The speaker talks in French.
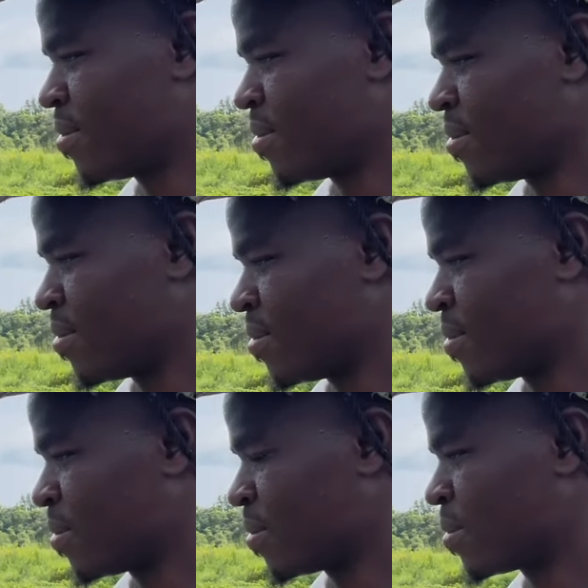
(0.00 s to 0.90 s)
Ah d'accord
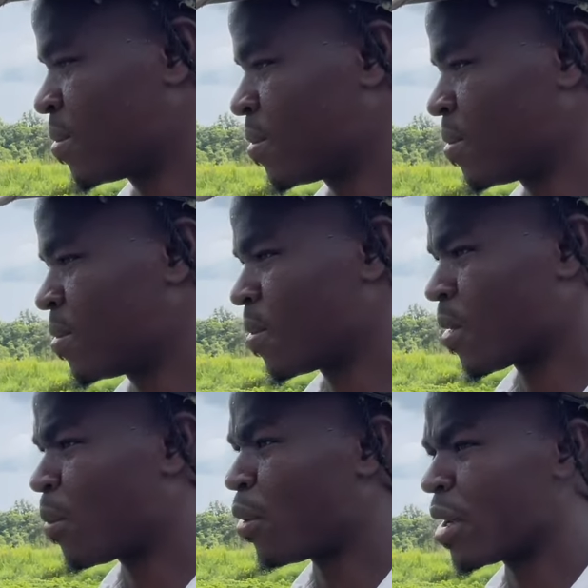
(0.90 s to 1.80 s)

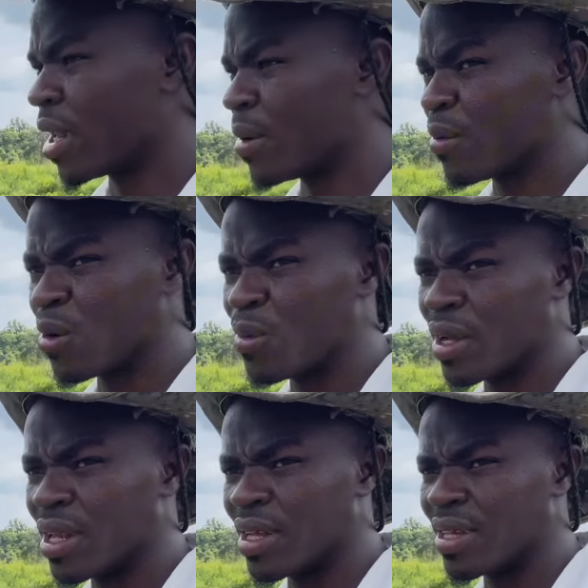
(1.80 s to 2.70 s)
comme il y
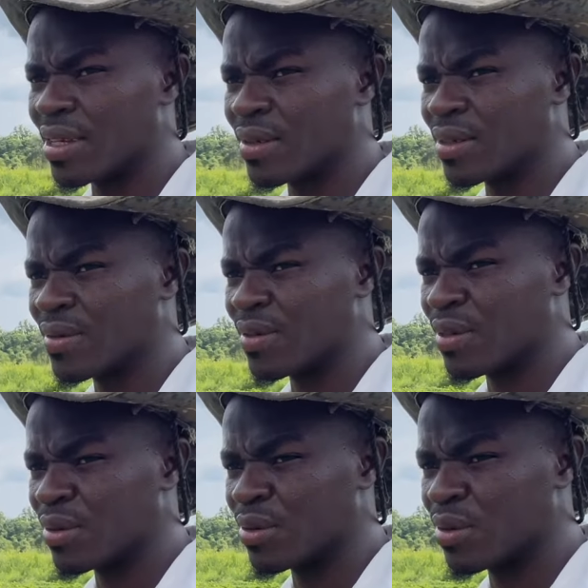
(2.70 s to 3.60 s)
a les gens qui
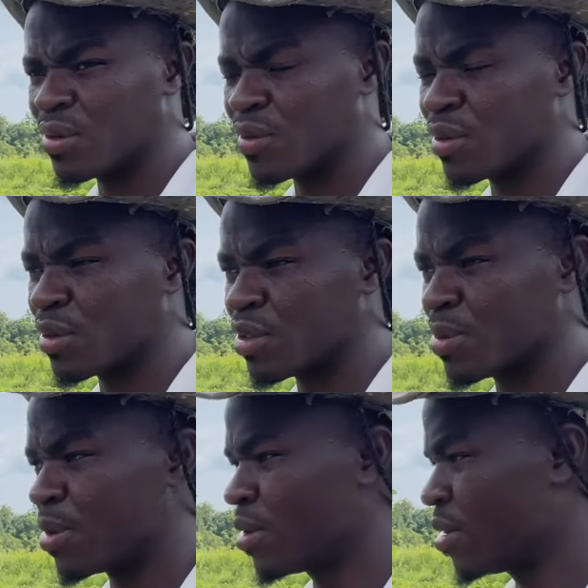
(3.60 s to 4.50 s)
font, qui font du
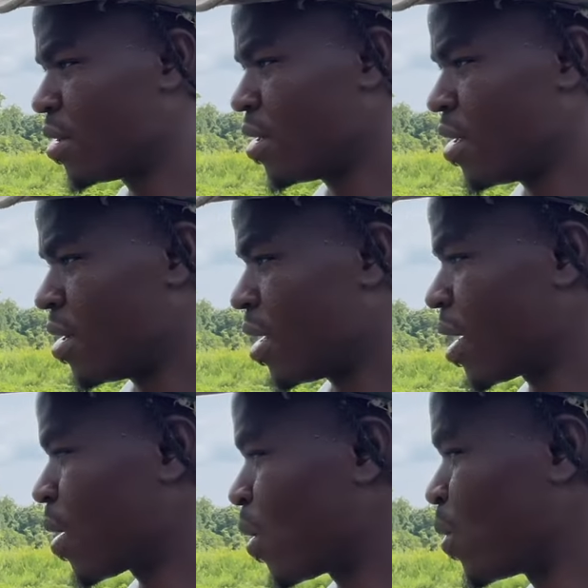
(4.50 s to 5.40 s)
transport, il y a des
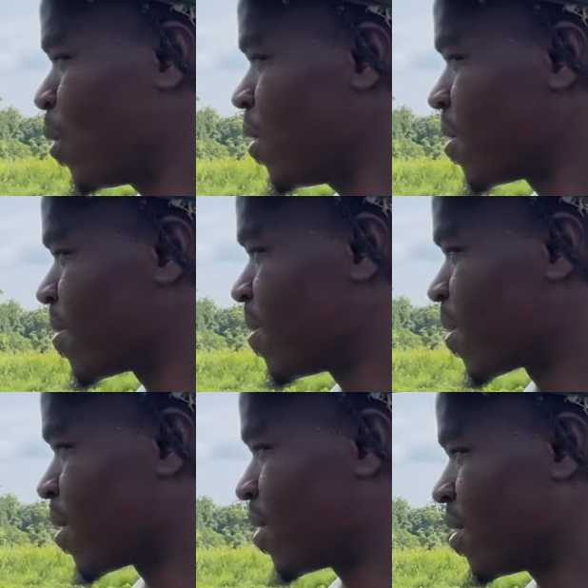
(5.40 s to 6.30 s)
donc
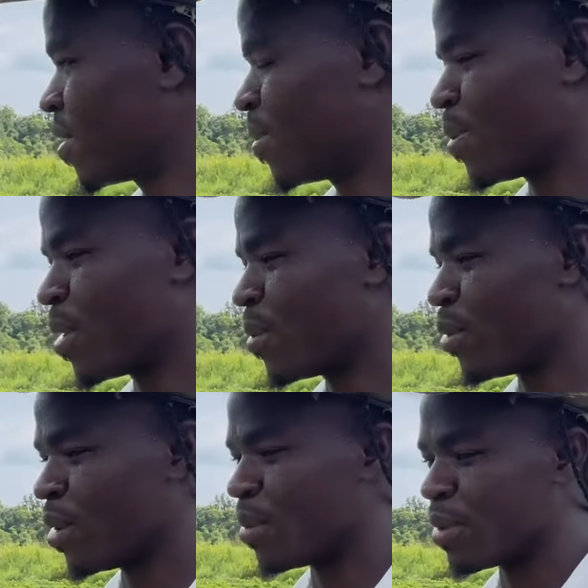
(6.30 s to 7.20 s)
euh, on les prend et
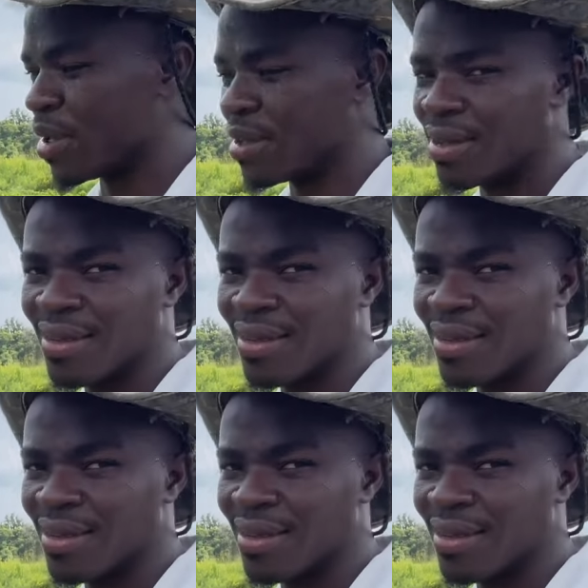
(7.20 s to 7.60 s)
puis on paye.